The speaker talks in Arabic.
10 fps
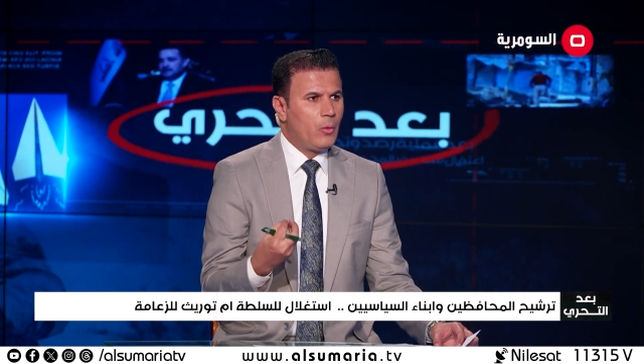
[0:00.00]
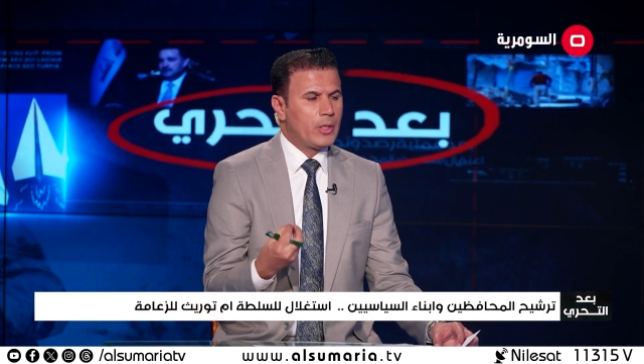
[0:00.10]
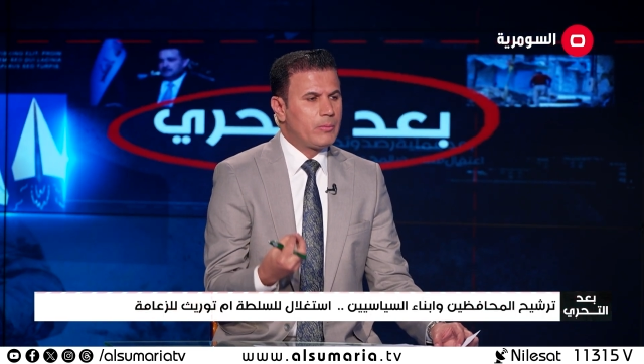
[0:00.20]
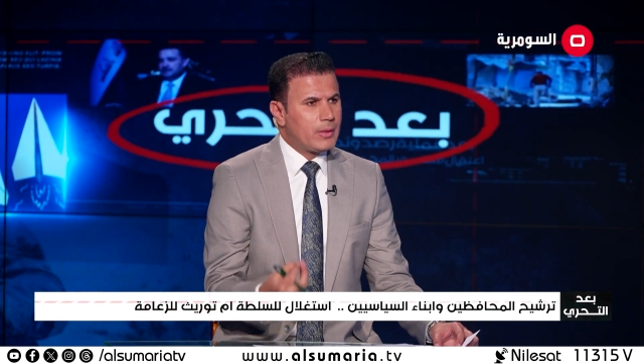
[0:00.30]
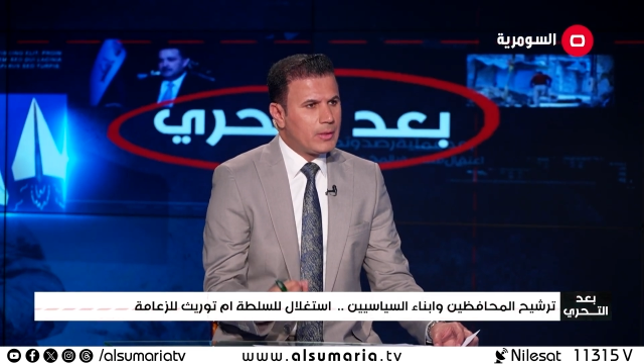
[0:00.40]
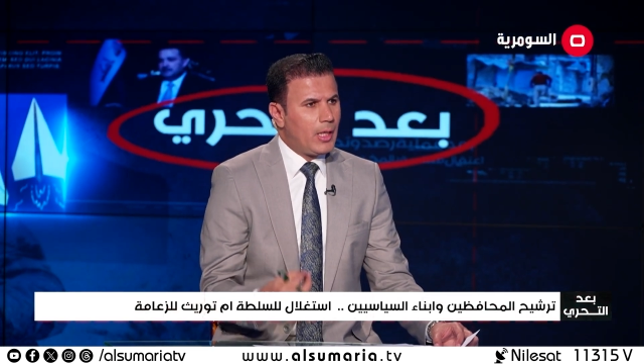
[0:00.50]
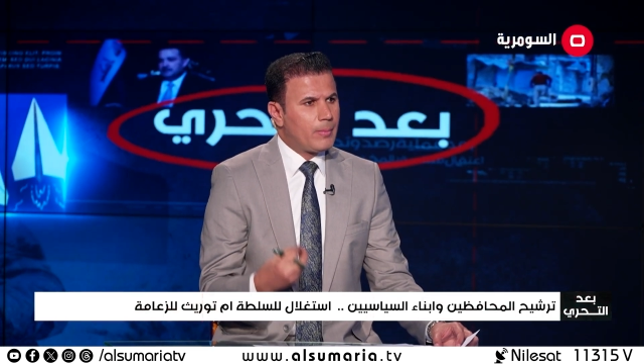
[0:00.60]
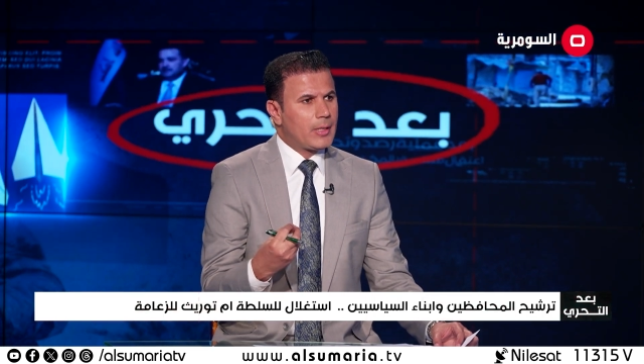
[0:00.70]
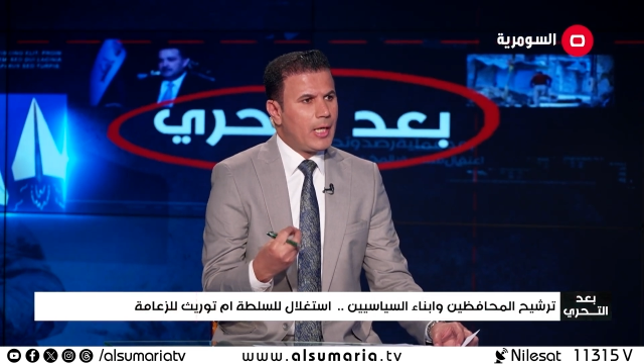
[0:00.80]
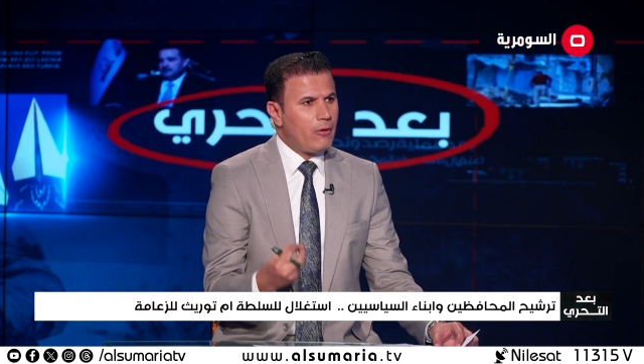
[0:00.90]

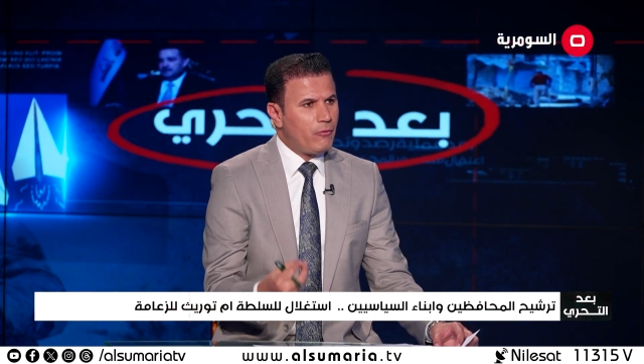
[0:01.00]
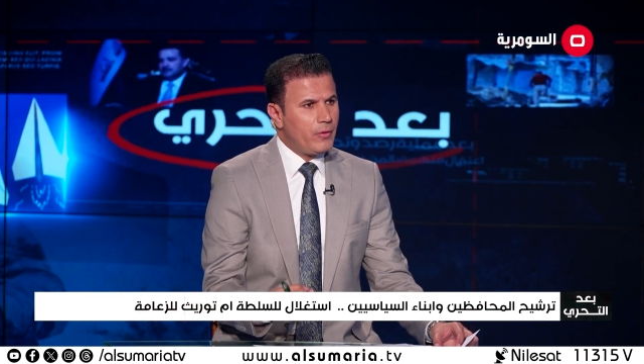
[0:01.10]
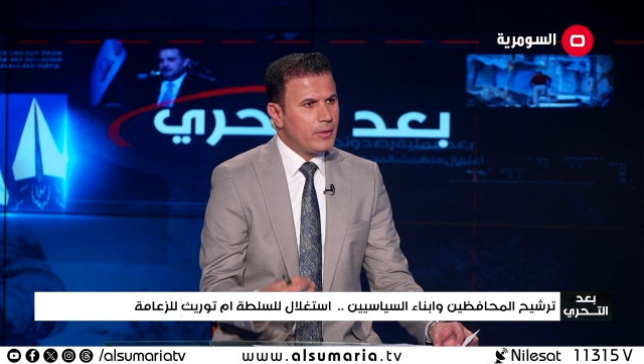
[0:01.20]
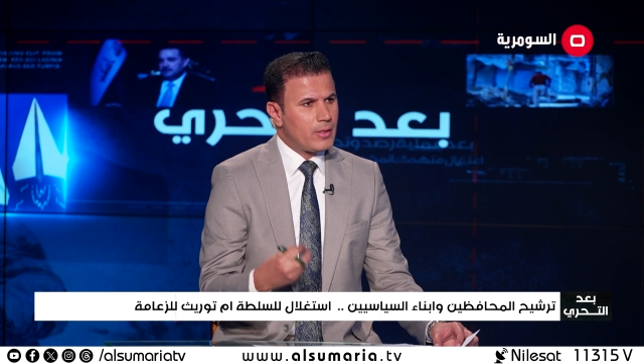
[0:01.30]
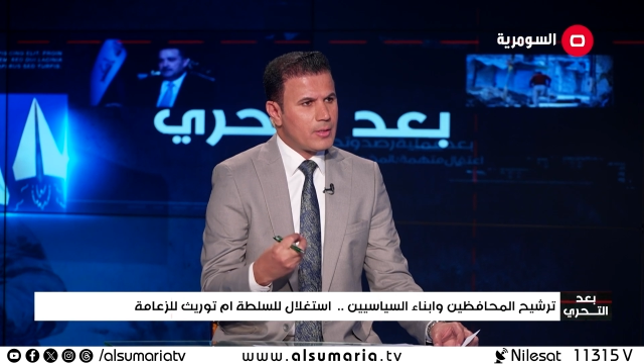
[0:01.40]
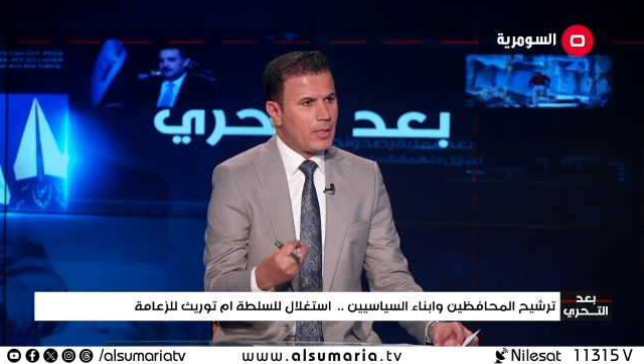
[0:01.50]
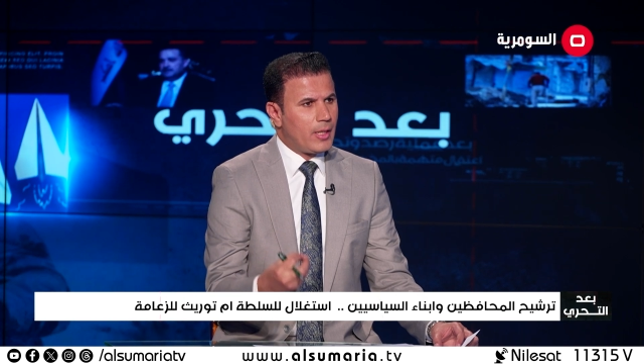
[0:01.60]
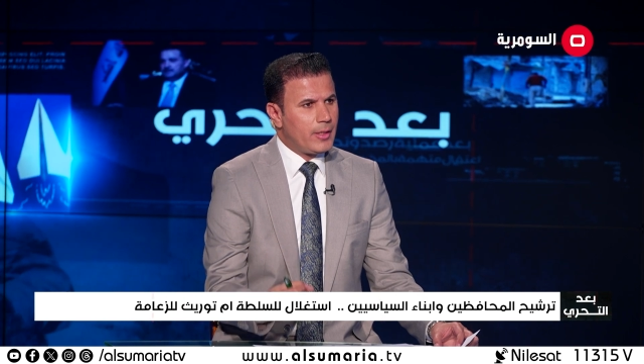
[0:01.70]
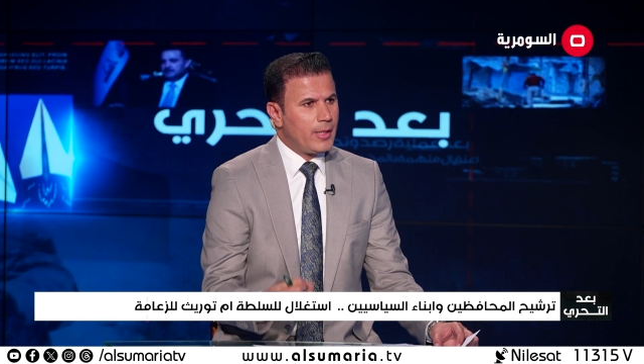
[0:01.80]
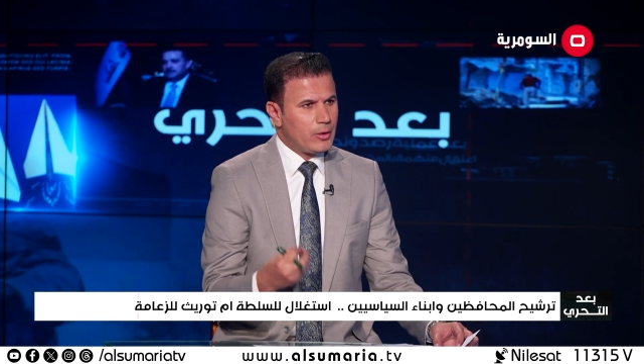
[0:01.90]
واتمتع بكافه
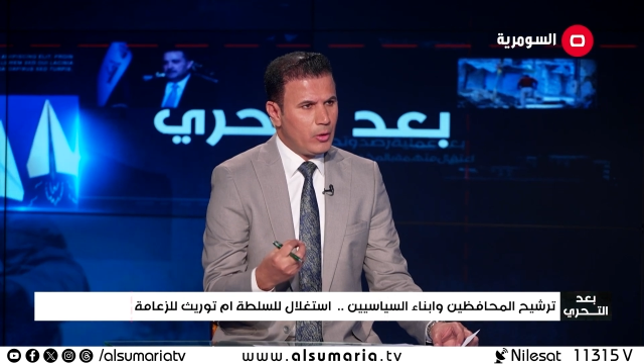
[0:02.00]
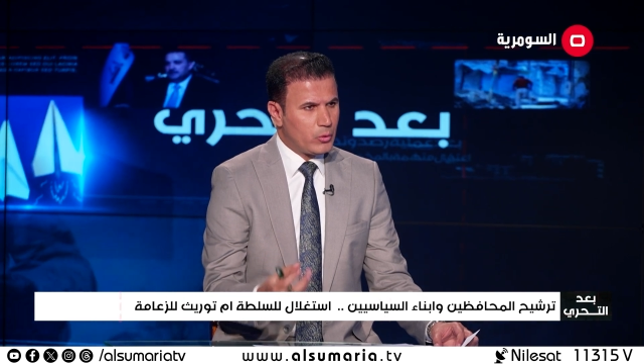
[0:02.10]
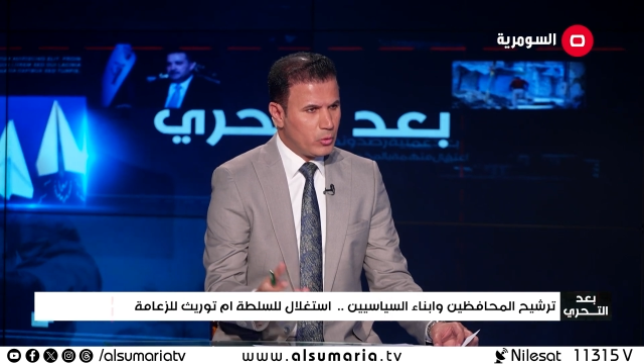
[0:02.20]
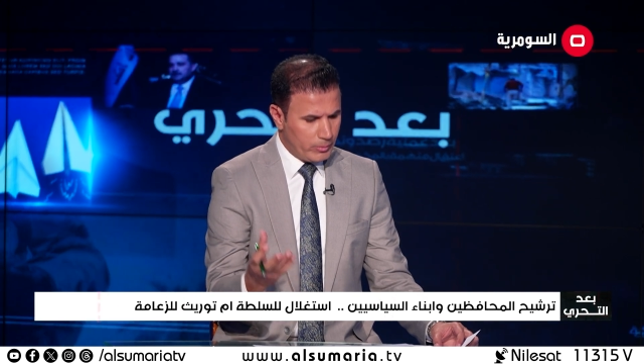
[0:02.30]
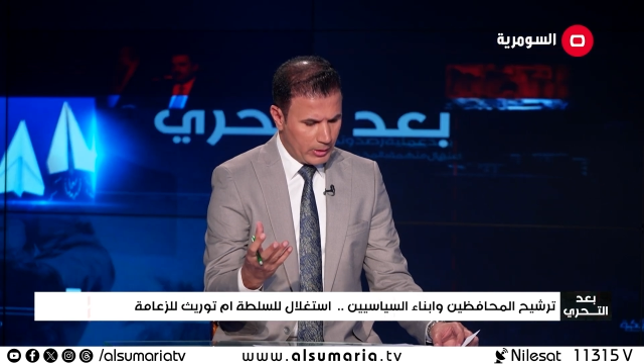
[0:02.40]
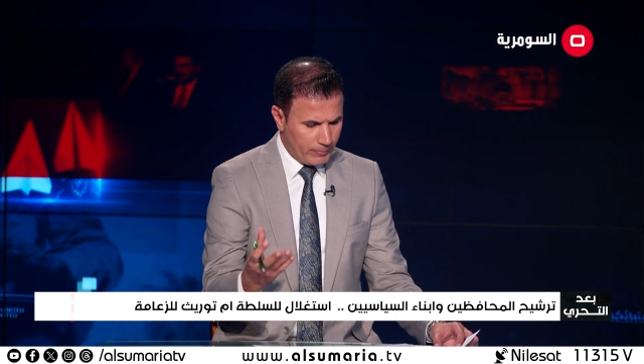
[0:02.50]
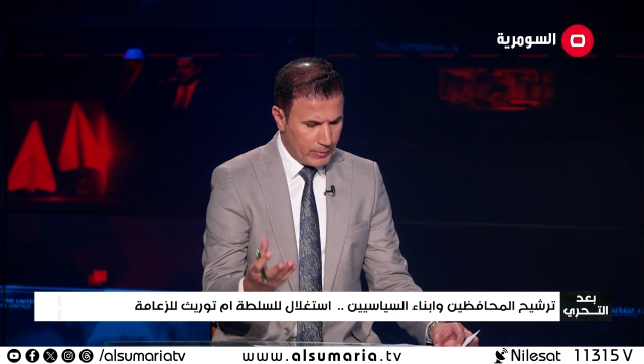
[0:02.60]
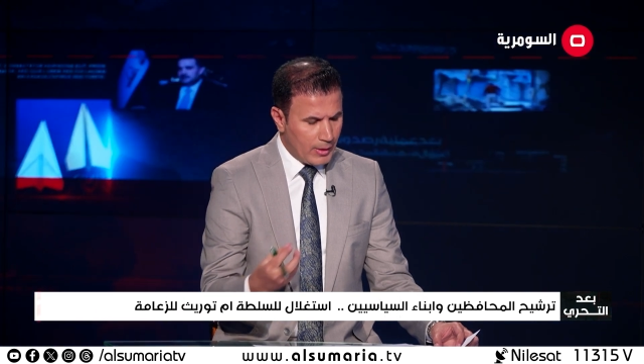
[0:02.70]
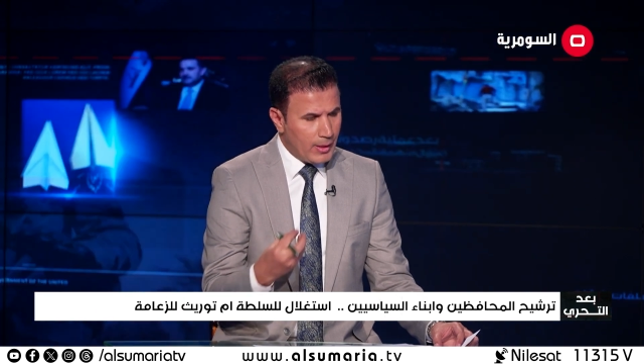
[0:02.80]
صلاحيات الحكوميه.